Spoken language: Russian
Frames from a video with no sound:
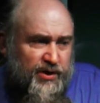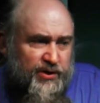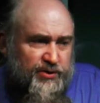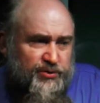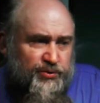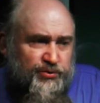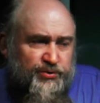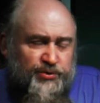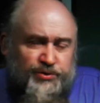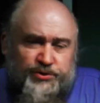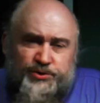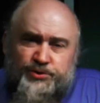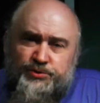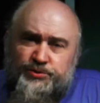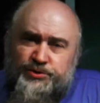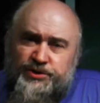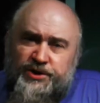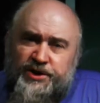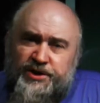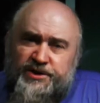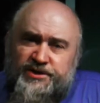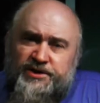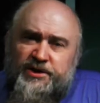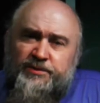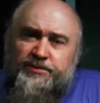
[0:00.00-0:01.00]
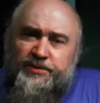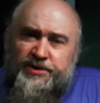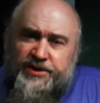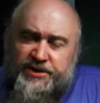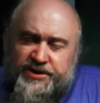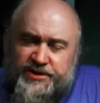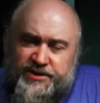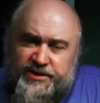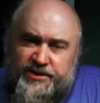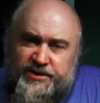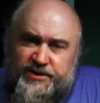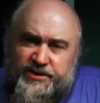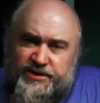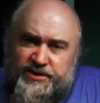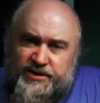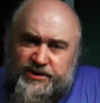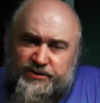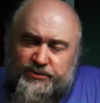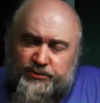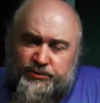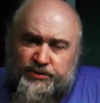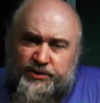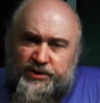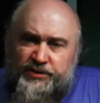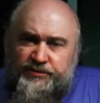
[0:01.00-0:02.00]
Кто-то осуждает за бизнес.
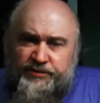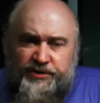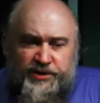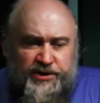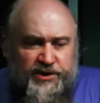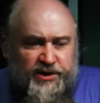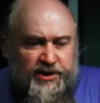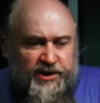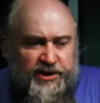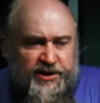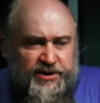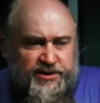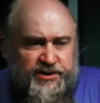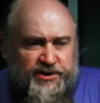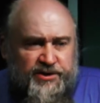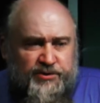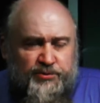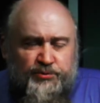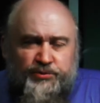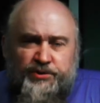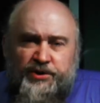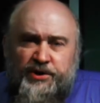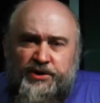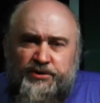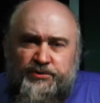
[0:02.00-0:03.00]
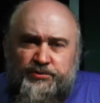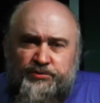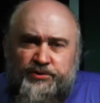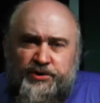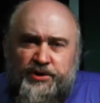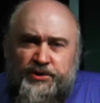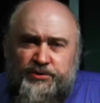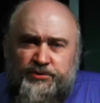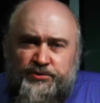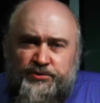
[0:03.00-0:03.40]
Кто-то говорит, не лезьте туда, туда,